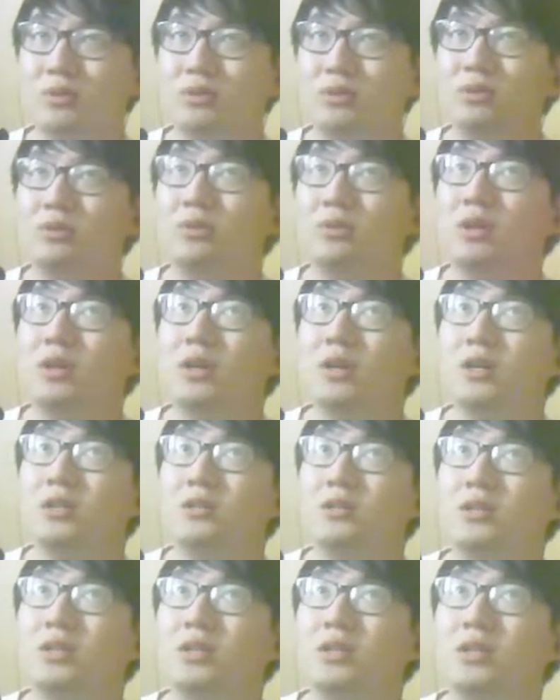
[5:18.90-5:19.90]
그러다가
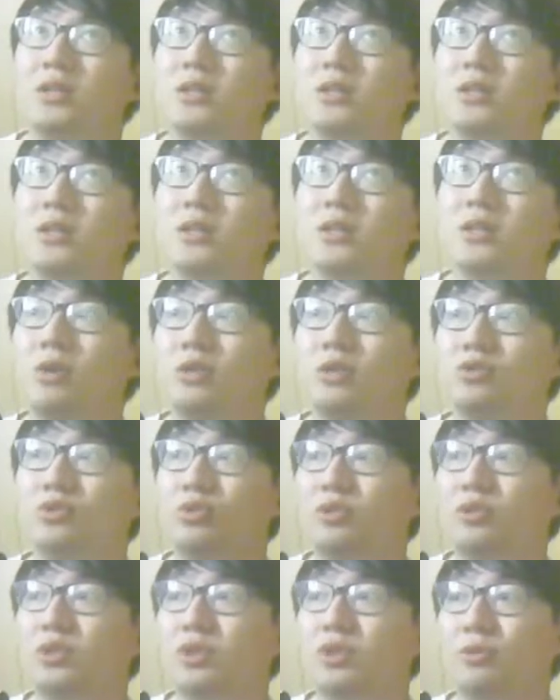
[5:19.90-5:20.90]
이제 한동안
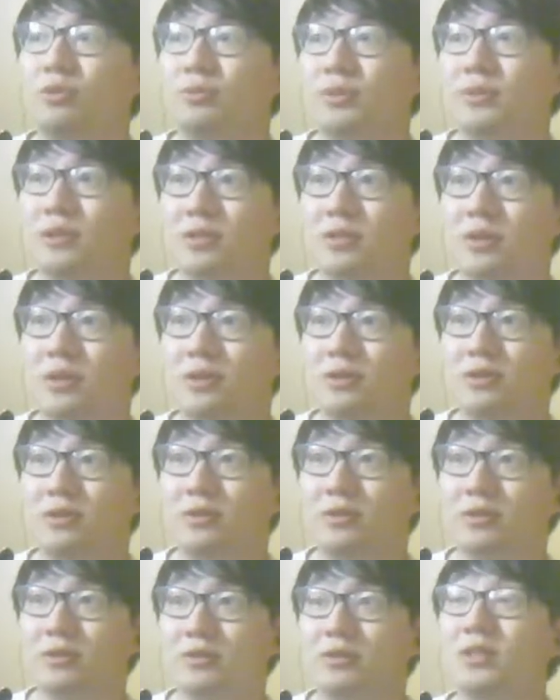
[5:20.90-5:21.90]
소식이 없었어요.
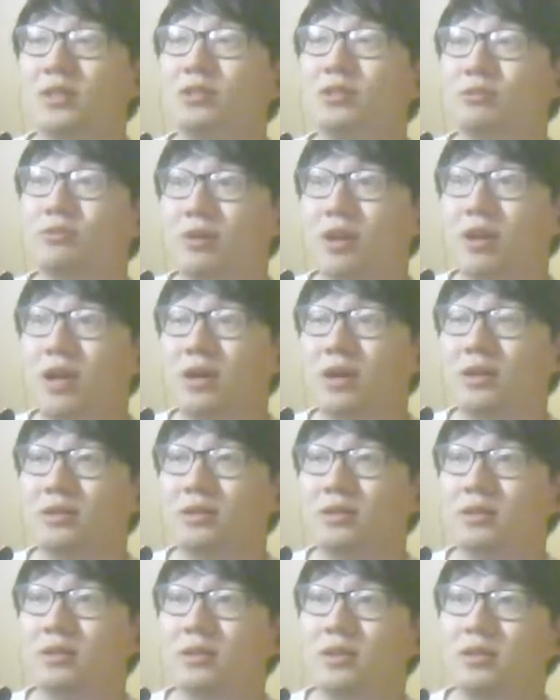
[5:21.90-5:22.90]
그 친구가.
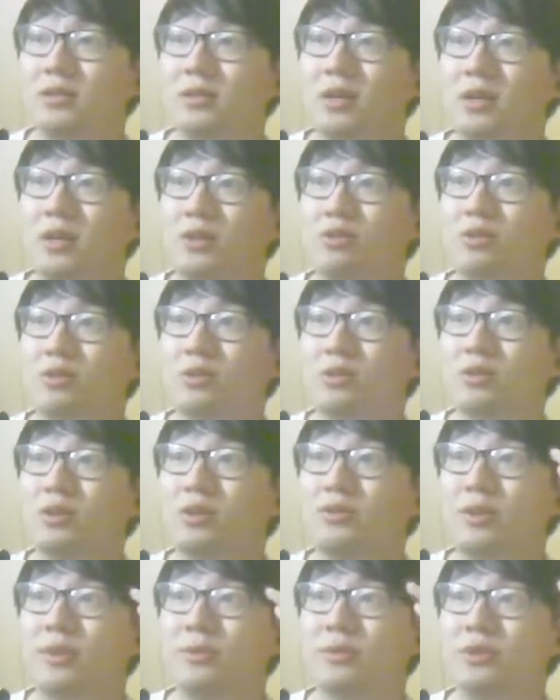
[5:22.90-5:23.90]
한,
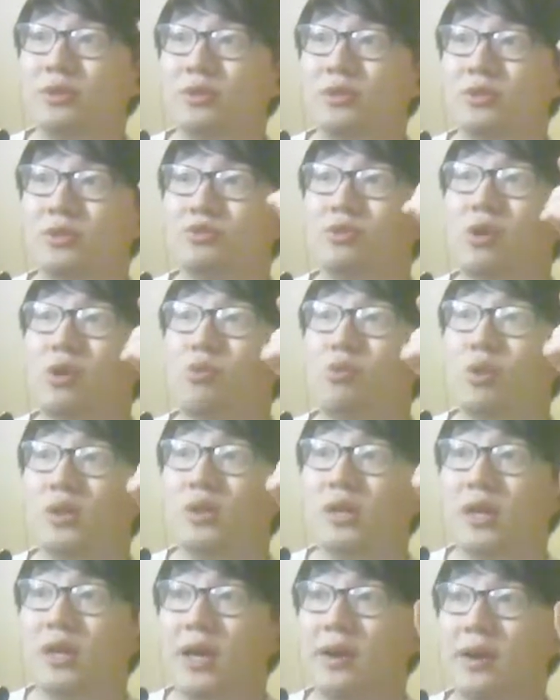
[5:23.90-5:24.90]
그 왜냐면 그 친구가
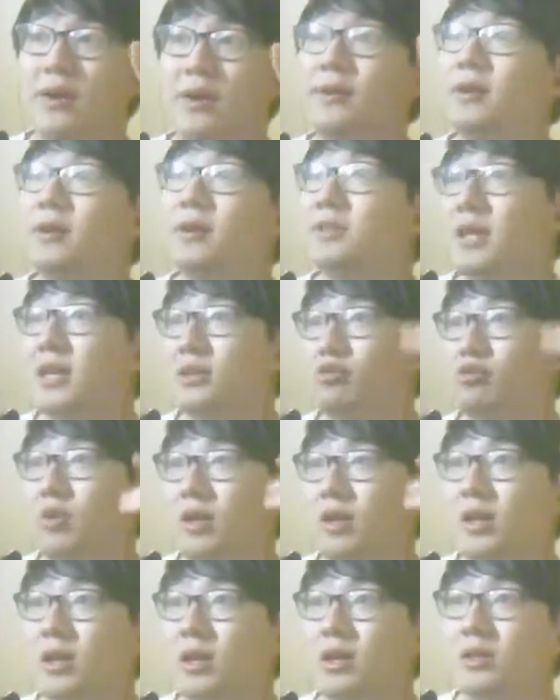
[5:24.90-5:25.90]
워낙에 해외를 자주
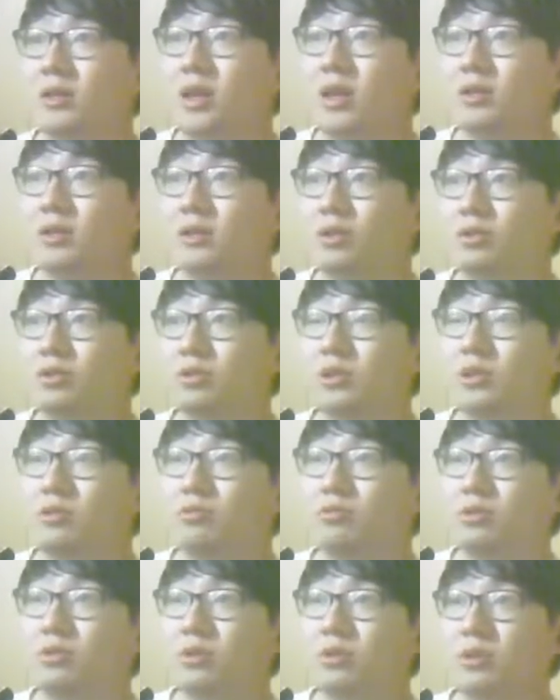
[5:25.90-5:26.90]
왔다 갔다 했던
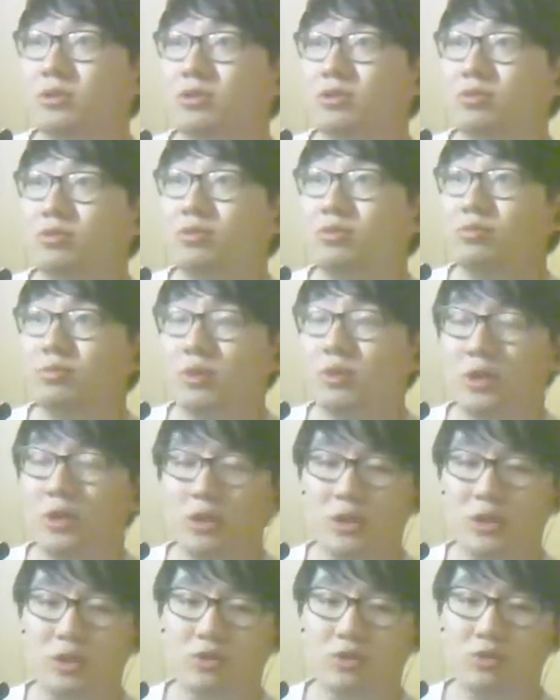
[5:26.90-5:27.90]
친구여가지고
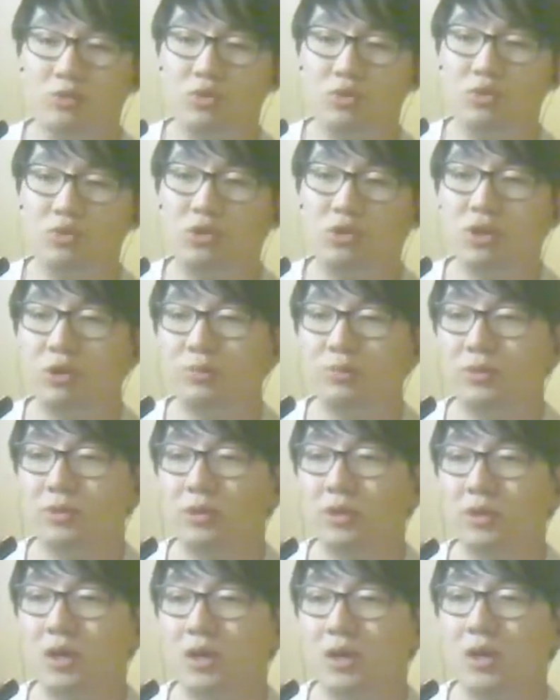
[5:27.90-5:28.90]
좀 소식이
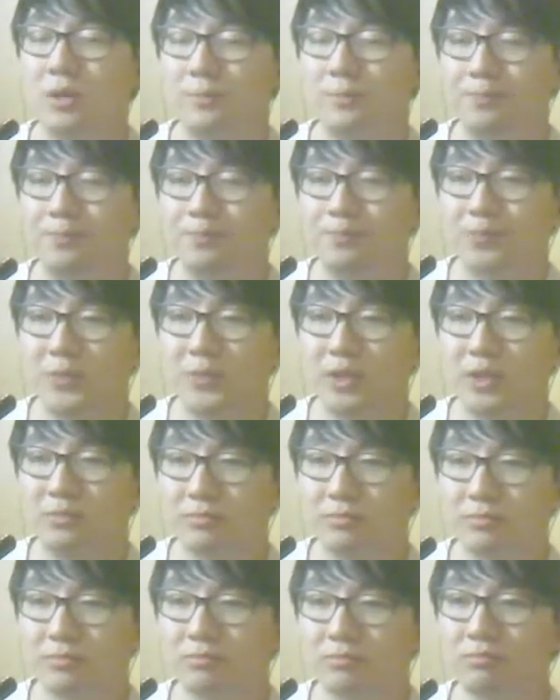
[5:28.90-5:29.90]
없었다가
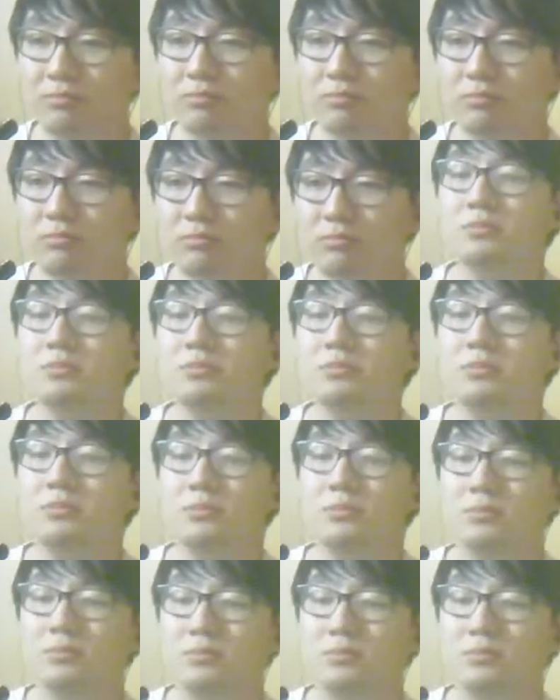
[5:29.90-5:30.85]
음,